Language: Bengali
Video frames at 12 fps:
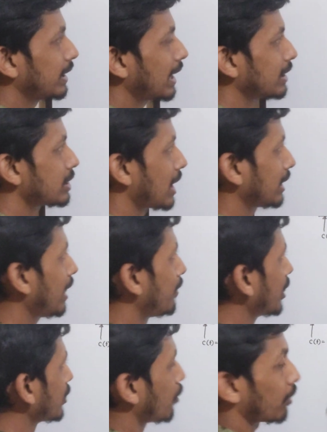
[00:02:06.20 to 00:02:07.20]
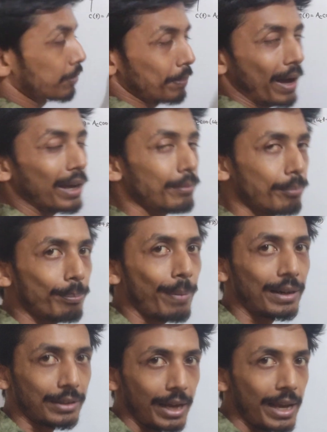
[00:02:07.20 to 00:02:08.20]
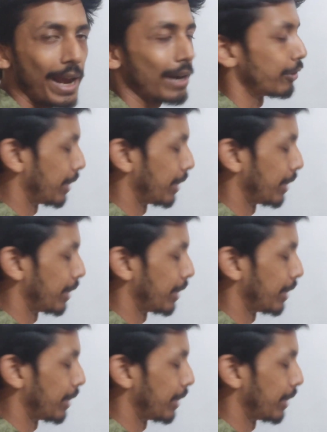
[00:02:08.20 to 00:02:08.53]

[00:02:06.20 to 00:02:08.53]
সিগনালের সাথে আমার কস ফাই পার্টটা অ্যাড